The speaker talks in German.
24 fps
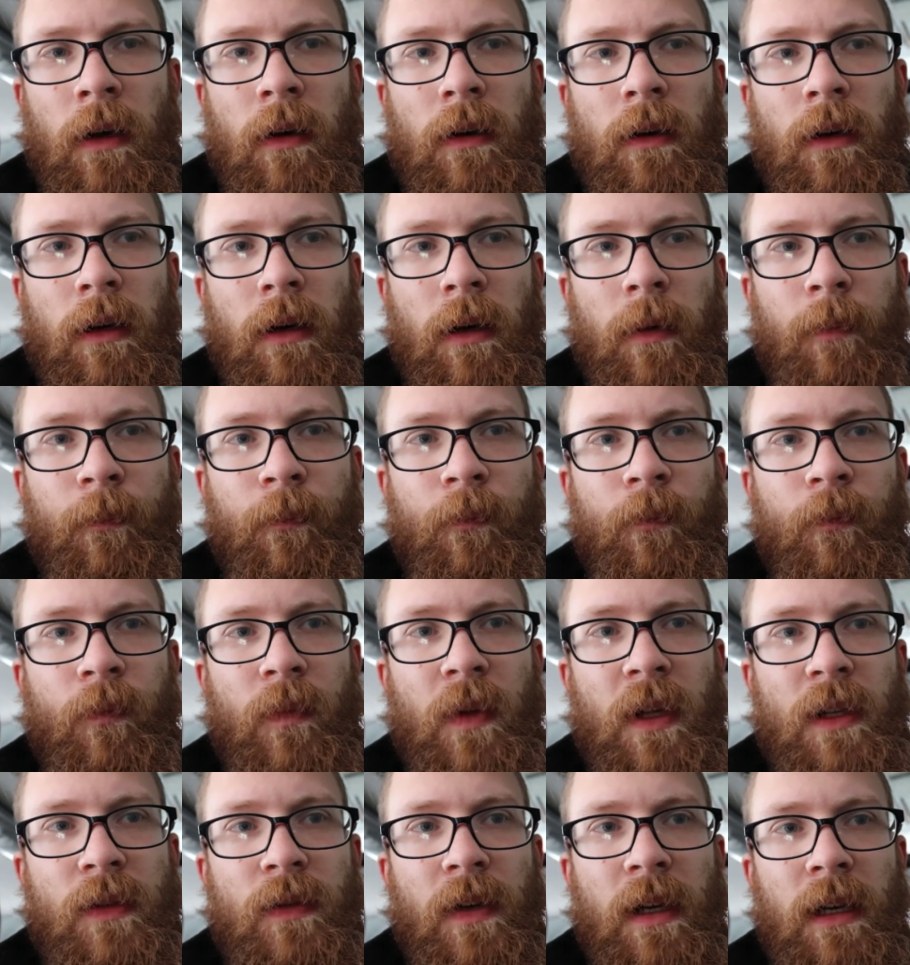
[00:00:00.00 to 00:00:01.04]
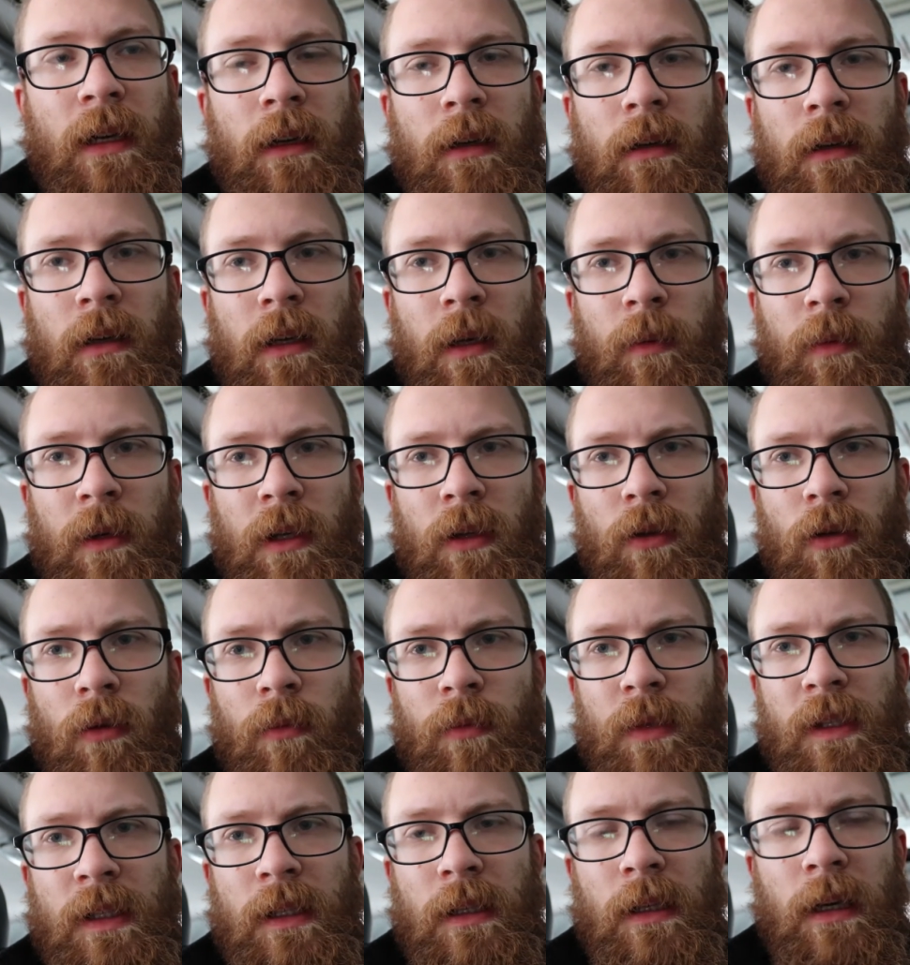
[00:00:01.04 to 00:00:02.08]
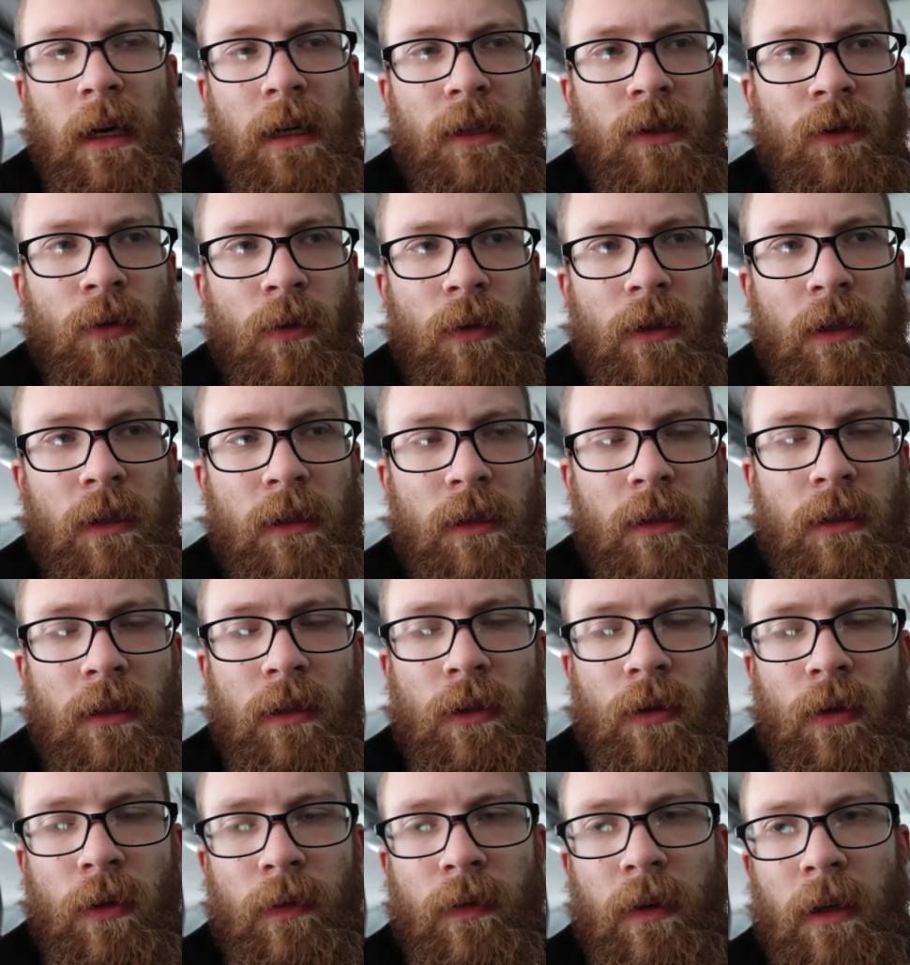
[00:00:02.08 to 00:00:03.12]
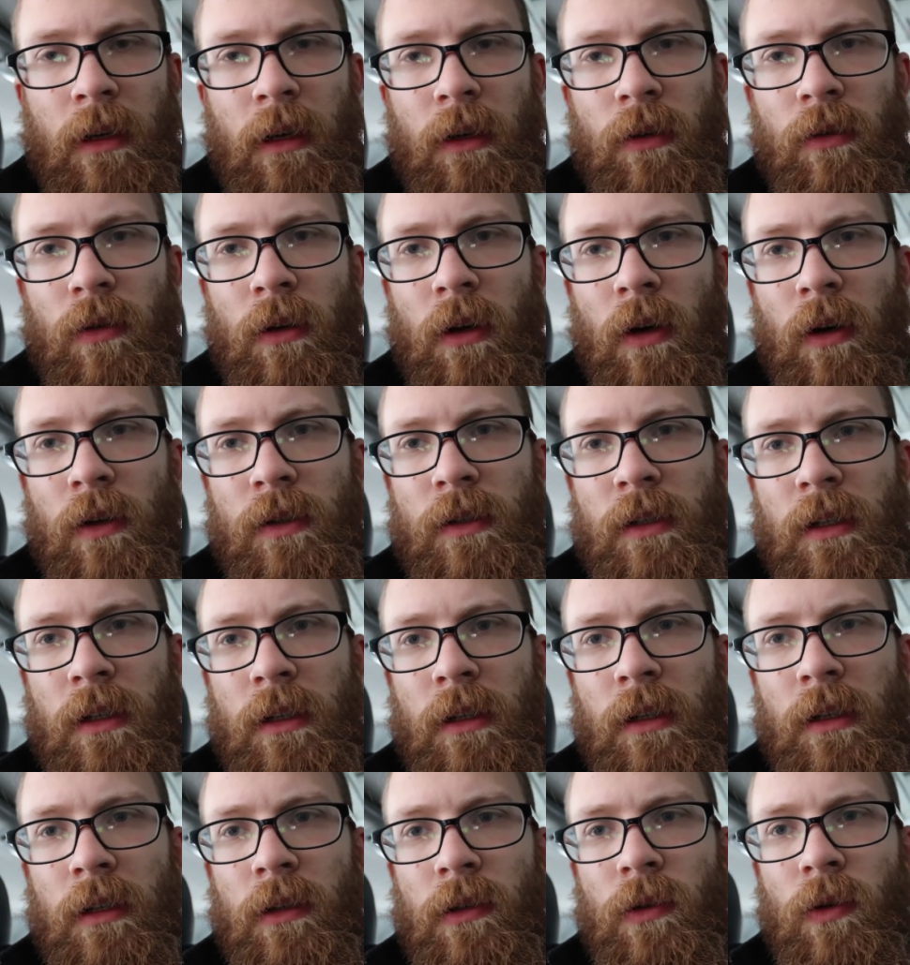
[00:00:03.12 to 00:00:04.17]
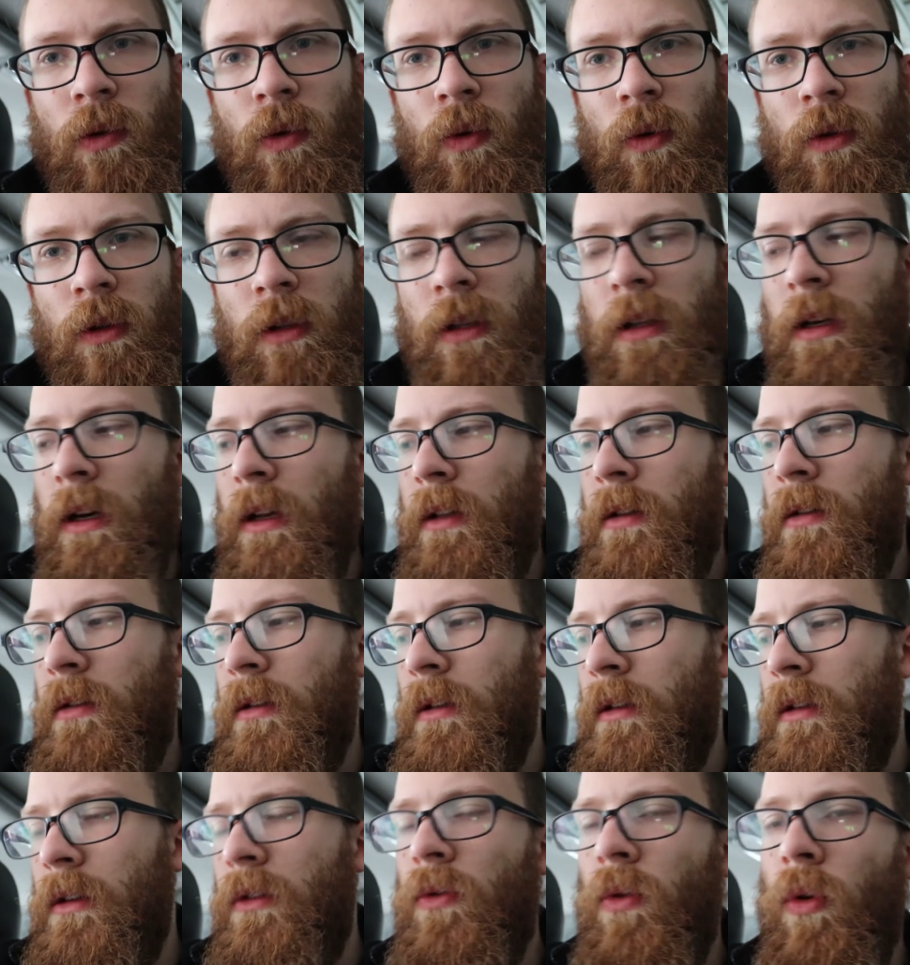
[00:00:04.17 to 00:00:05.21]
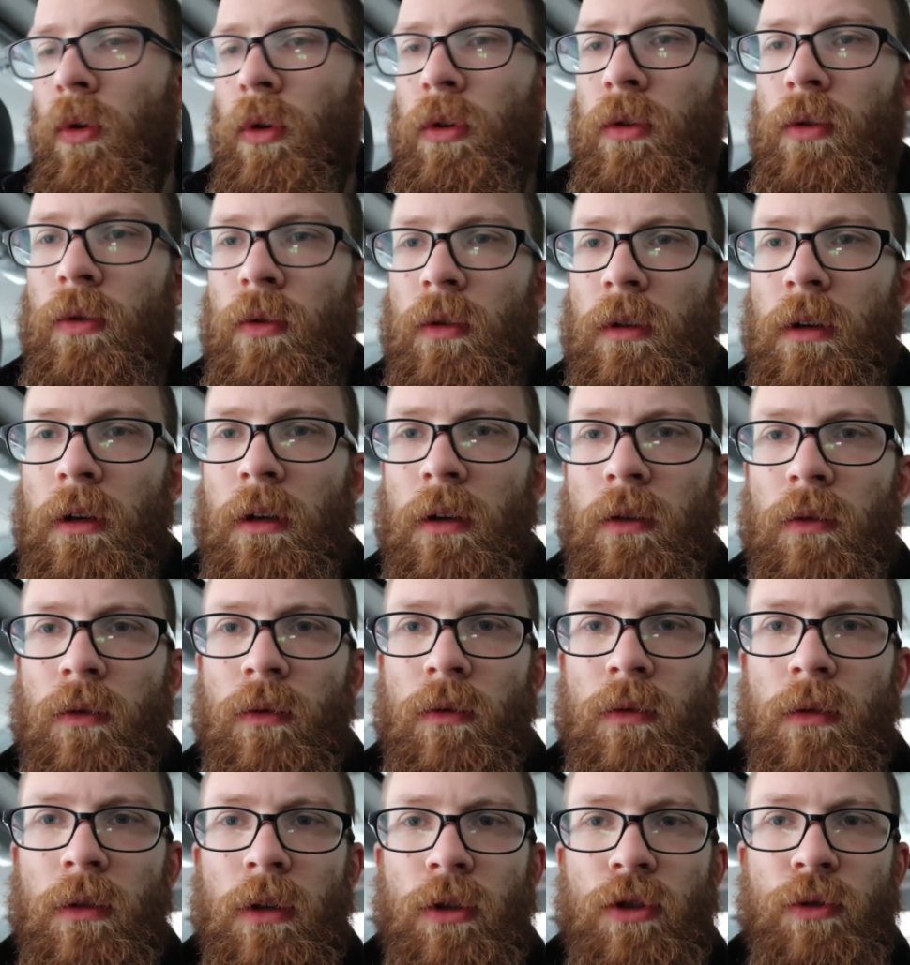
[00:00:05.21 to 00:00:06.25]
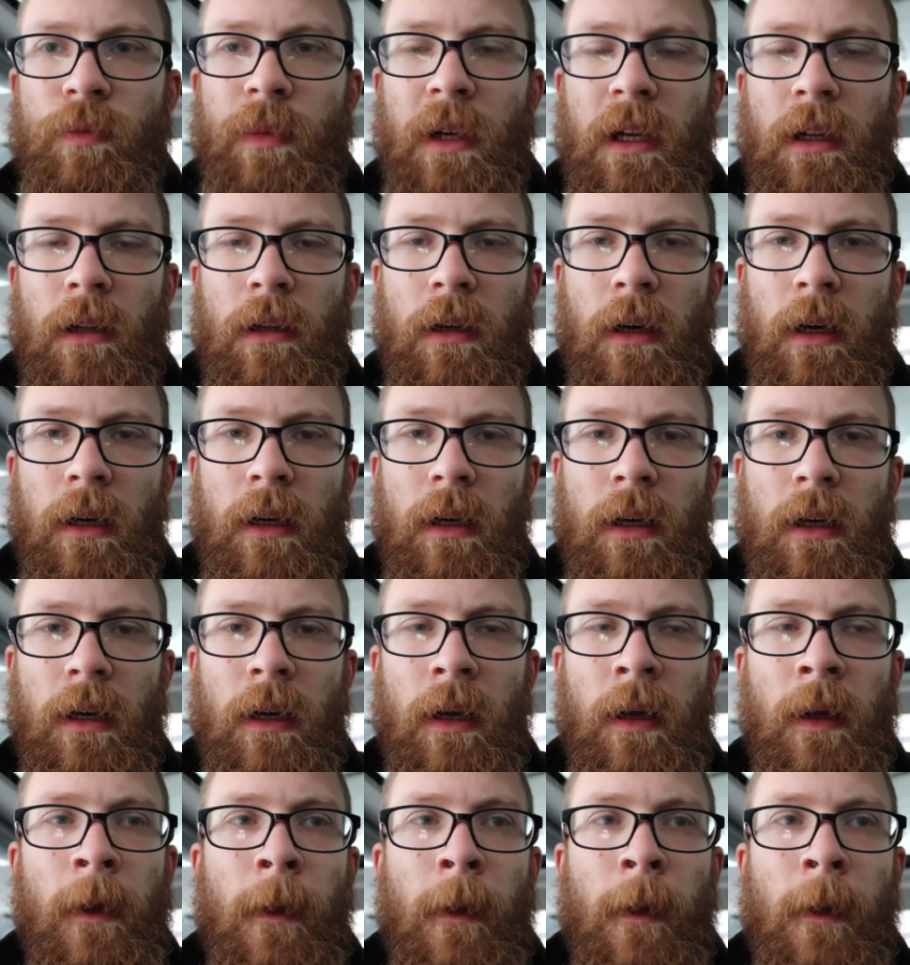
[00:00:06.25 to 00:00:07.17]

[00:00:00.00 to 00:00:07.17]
Ähm, deswegen gebe ich noch ein bisschen Gas, gucke, dass ich die Türverkleidung rauskriege und dann den Hochtöner und das Spiegeldreieck.